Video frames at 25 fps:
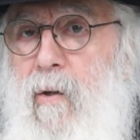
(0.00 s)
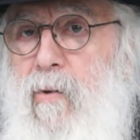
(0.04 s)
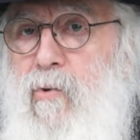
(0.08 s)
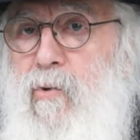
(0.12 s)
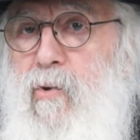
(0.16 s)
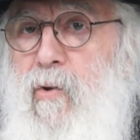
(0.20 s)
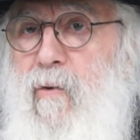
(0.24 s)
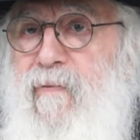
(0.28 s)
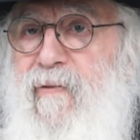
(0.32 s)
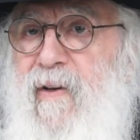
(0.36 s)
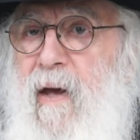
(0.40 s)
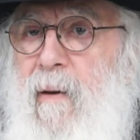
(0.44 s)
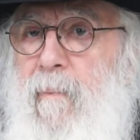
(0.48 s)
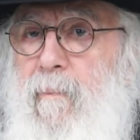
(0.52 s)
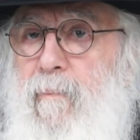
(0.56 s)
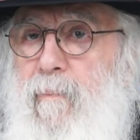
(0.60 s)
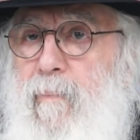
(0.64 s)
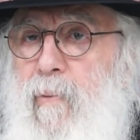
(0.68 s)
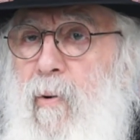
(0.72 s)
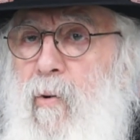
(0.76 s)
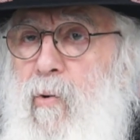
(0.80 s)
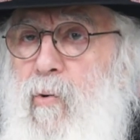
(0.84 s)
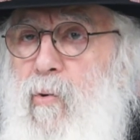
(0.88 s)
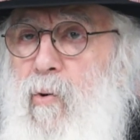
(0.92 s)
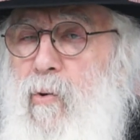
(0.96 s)
tu fais un
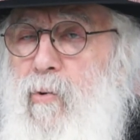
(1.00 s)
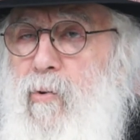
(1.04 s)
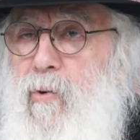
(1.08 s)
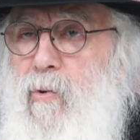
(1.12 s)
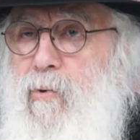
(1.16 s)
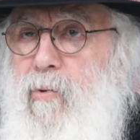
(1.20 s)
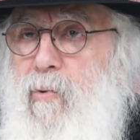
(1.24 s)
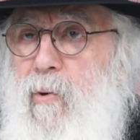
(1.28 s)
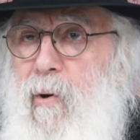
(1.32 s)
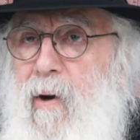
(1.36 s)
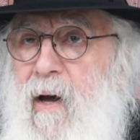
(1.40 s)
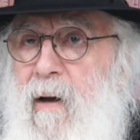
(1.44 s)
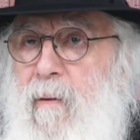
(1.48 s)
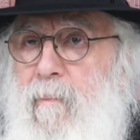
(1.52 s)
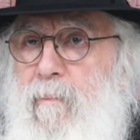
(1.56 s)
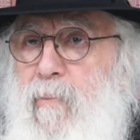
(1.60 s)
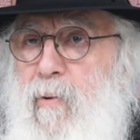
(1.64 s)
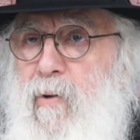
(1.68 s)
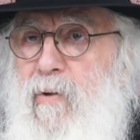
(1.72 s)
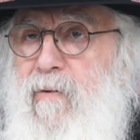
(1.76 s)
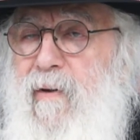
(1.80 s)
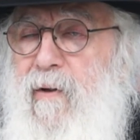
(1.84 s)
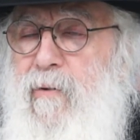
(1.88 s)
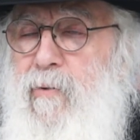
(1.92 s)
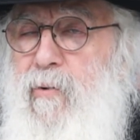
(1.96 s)
bon cours de Torah, un
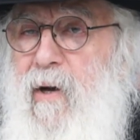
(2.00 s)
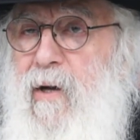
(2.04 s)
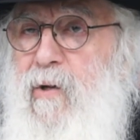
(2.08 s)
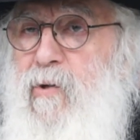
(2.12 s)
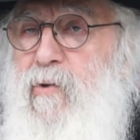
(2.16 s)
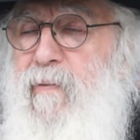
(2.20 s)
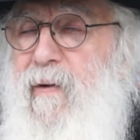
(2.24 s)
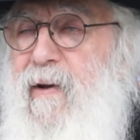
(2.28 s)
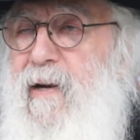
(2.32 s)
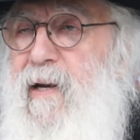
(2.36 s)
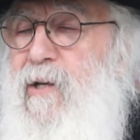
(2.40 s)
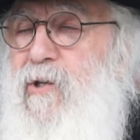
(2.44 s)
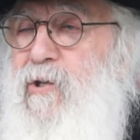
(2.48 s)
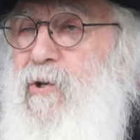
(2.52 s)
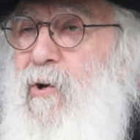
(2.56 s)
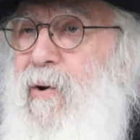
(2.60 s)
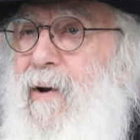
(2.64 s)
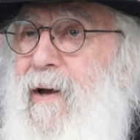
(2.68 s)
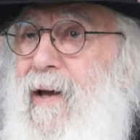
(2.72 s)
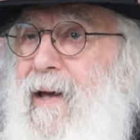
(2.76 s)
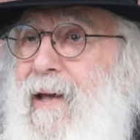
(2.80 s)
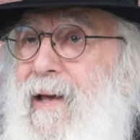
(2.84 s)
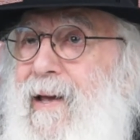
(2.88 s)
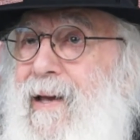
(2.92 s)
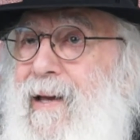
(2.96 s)
bon de Torah, tu vois les gens
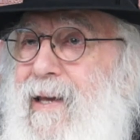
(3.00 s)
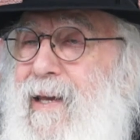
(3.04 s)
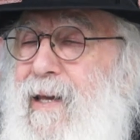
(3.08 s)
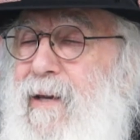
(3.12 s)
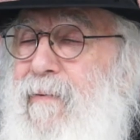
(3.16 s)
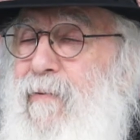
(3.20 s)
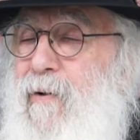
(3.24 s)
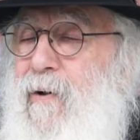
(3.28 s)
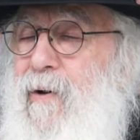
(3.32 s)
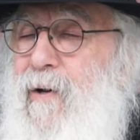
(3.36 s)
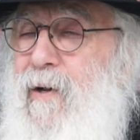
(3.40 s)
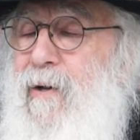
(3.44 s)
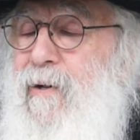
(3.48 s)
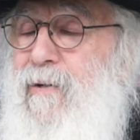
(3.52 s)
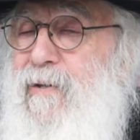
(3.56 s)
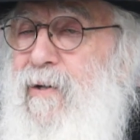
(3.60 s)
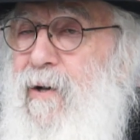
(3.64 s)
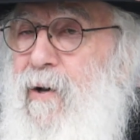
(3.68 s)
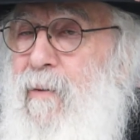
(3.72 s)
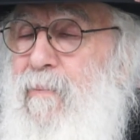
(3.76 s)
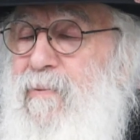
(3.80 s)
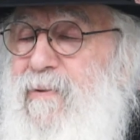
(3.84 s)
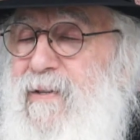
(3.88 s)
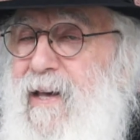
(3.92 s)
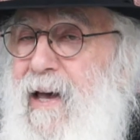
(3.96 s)
qui font que c'est
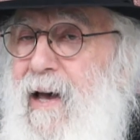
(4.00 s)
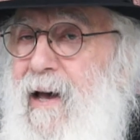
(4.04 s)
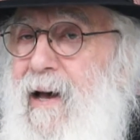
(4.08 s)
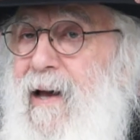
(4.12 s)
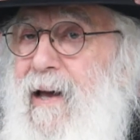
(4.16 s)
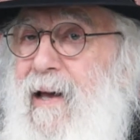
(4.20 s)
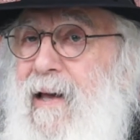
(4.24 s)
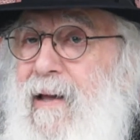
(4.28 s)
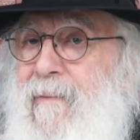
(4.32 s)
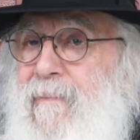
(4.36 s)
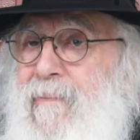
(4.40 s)
comme ça,